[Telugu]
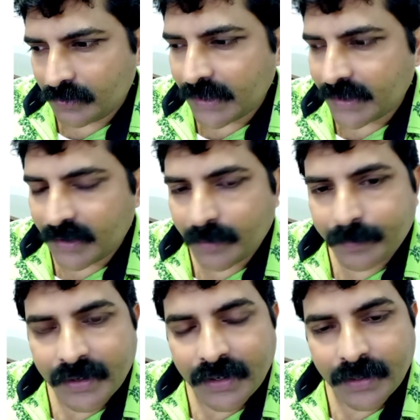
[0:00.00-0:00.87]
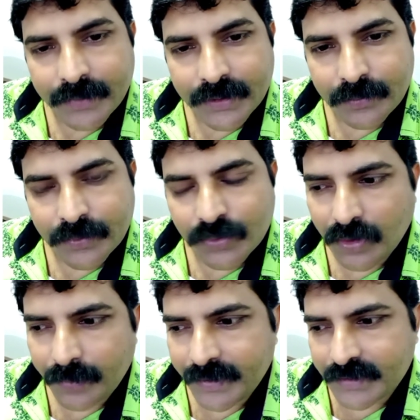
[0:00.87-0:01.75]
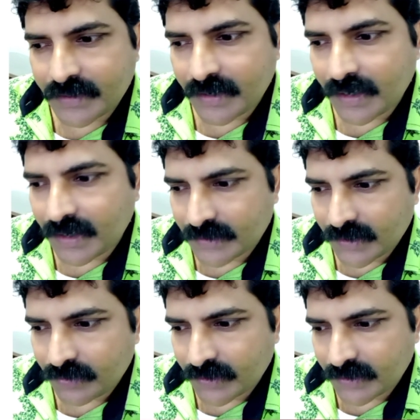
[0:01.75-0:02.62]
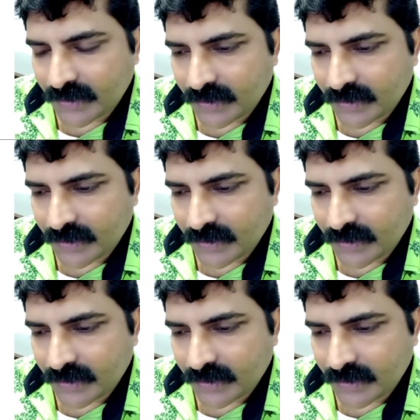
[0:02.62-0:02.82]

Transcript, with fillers: ఎక్కడైనా పనుల నిమిత్తము దూరమైనా సరే ఆ తర్వాత